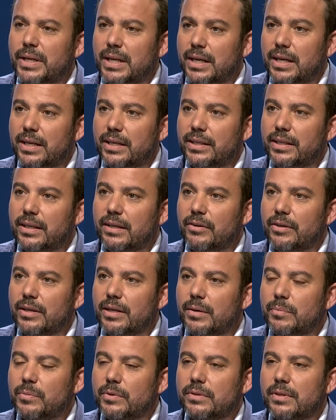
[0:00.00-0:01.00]
Málaga y
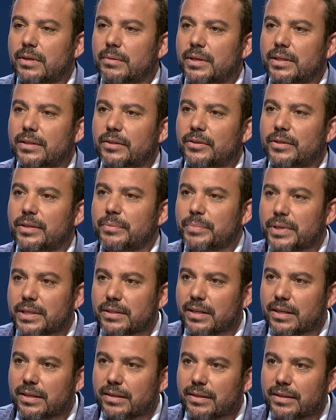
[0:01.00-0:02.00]
ahora pues hablando de
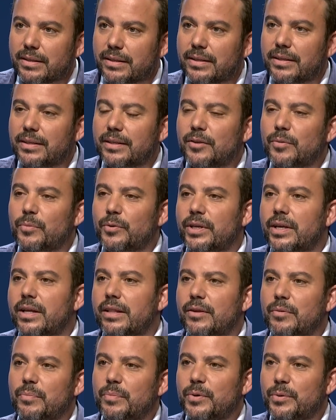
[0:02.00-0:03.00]
empresas de
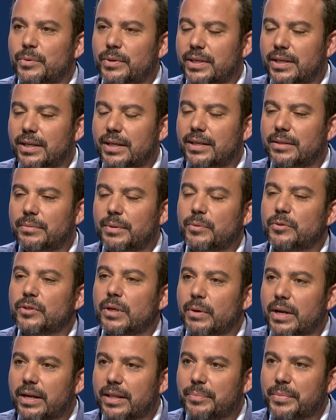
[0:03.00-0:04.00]
comunicación públicas,
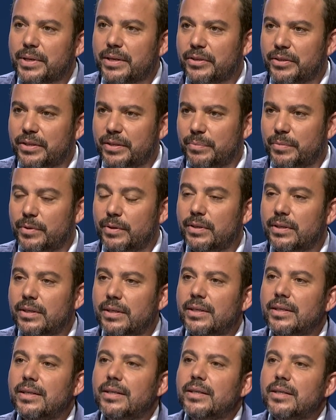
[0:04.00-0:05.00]
vamos a hablar de periodismo,
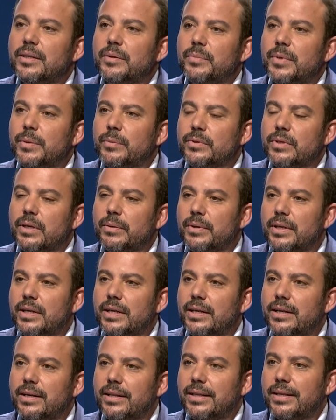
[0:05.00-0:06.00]
Vamos a
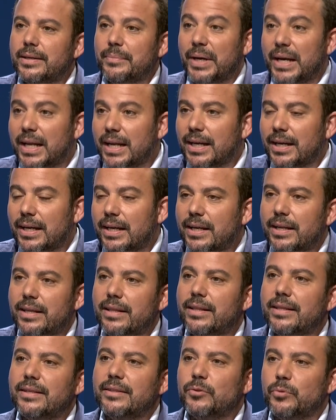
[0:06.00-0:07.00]
hablar de
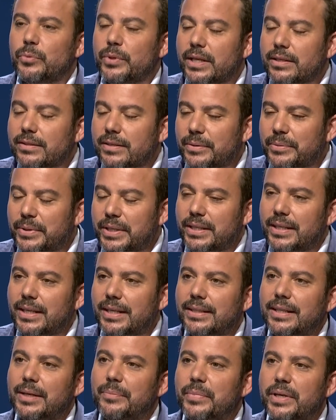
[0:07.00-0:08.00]
Málaga, de tu vida en
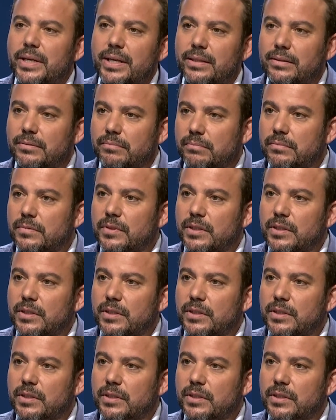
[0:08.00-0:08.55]
Sevilla también.